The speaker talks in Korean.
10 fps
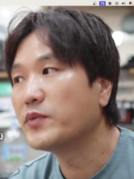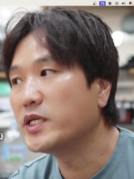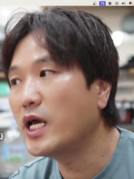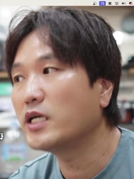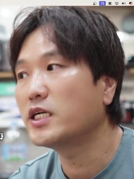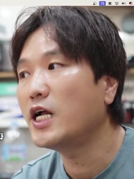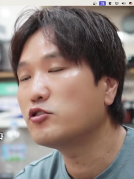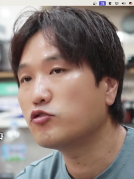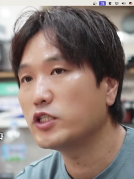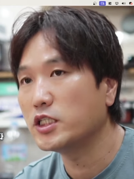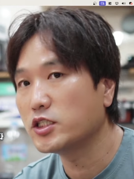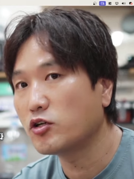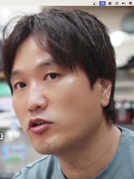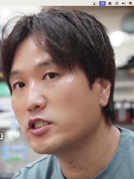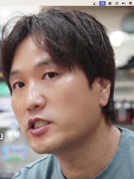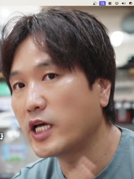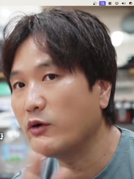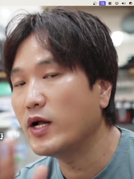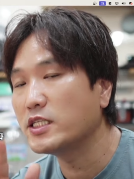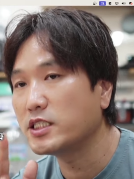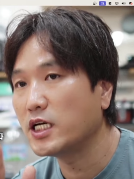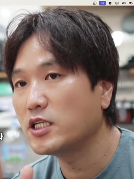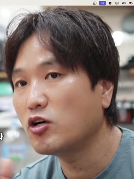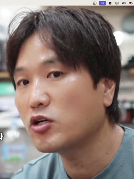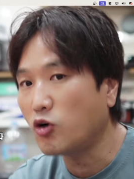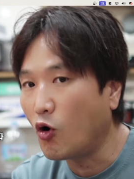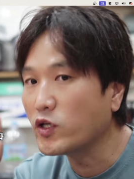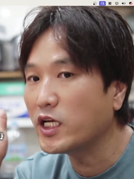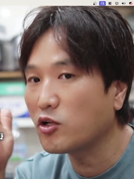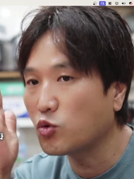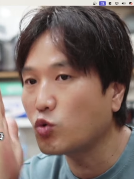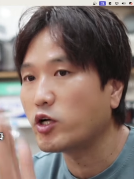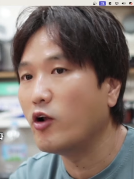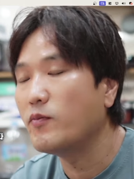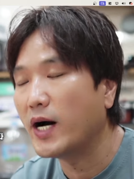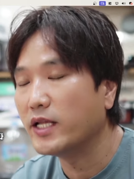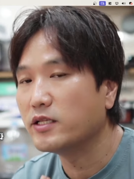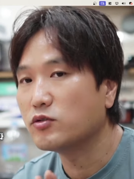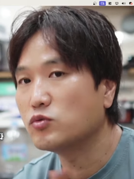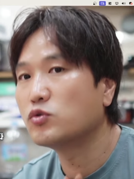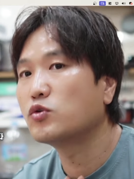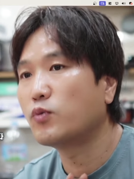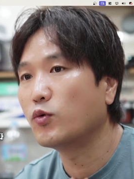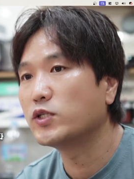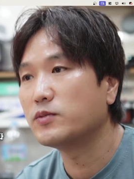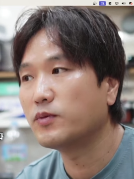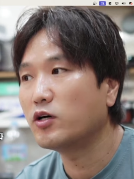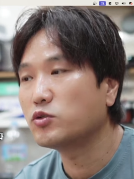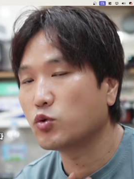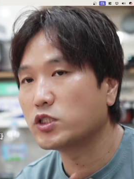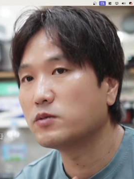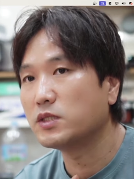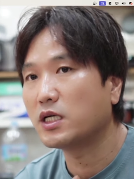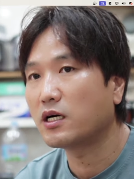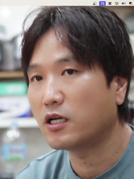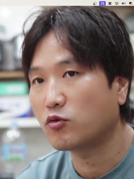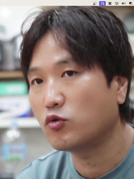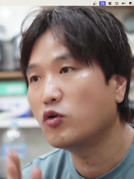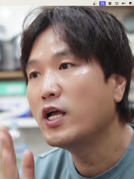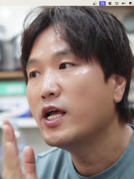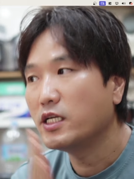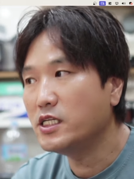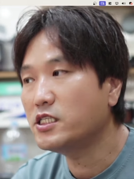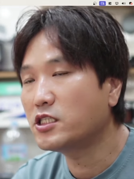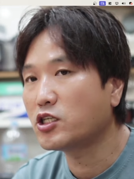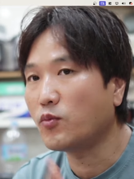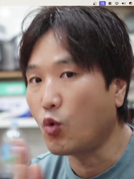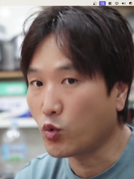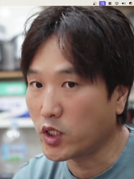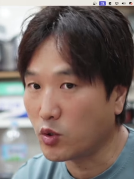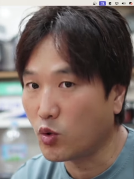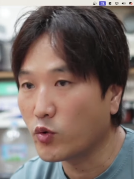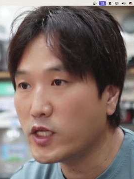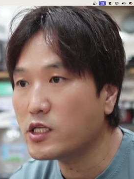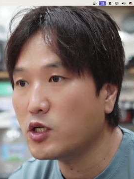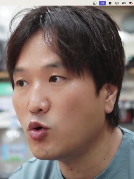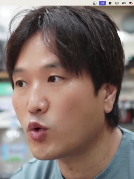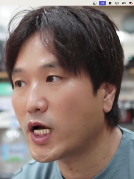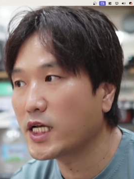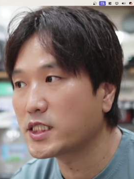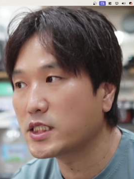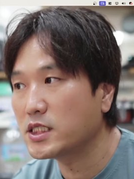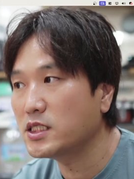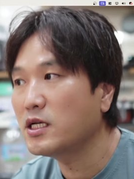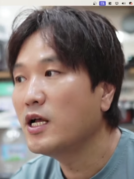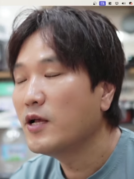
비행을 할 수 있는 거는 개활지에서 거기에서 또 절반 으로 보시면 좋습니다. 그랬고 1.5km, 1km까지는